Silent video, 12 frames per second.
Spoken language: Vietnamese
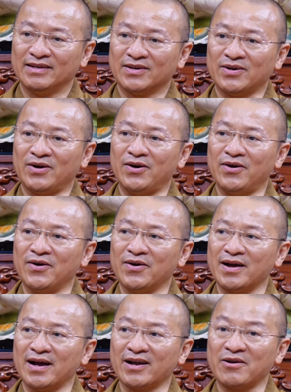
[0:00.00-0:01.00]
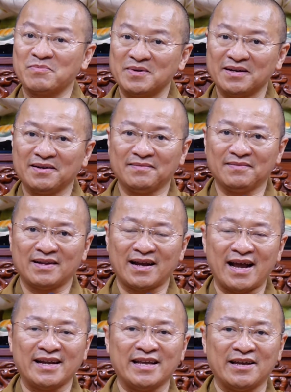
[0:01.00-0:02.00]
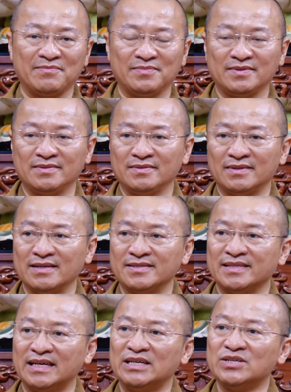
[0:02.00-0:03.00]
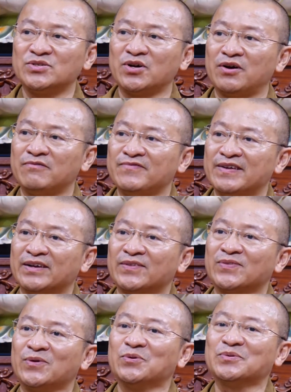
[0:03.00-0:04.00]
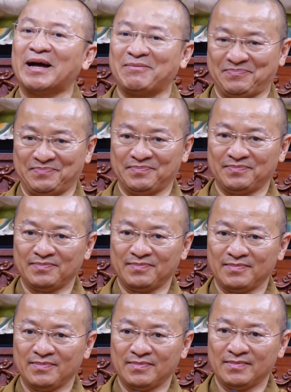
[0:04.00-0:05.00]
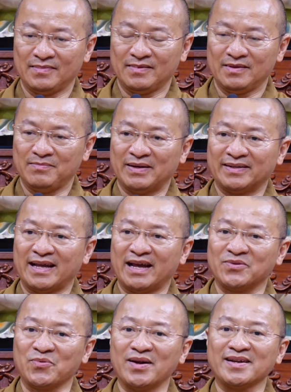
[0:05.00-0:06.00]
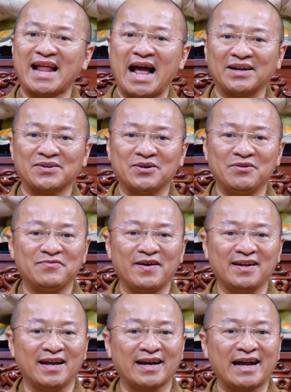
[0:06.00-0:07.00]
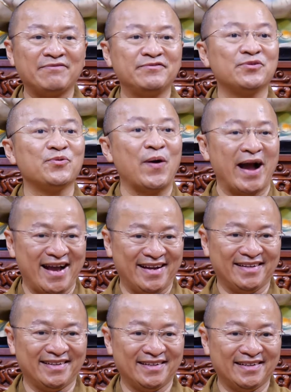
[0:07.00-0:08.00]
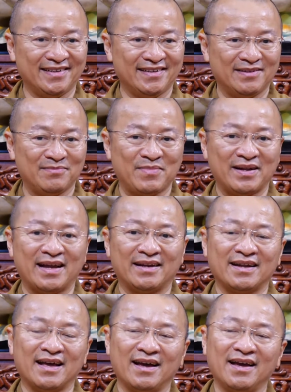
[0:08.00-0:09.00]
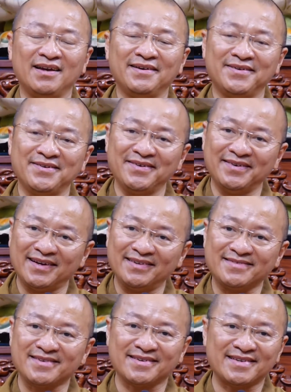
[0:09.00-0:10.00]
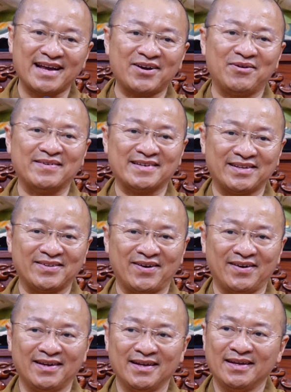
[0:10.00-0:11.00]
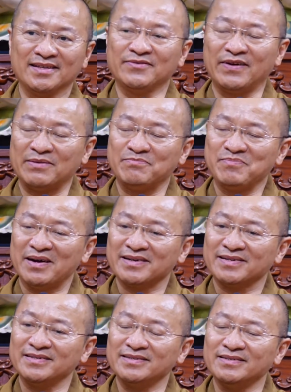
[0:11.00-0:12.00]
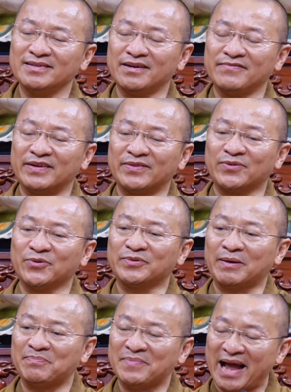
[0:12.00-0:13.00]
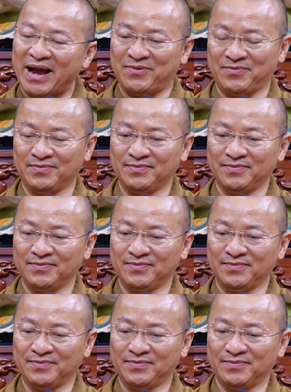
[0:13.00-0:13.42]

còn à, công đức là khái niệm để chỉ cho việc tu tập mà thành quả đạt được không phải là các phước quả mà là để hướng đến sự giác ngộ và giải thoát như vậy bất cứ cái việc tu tập nào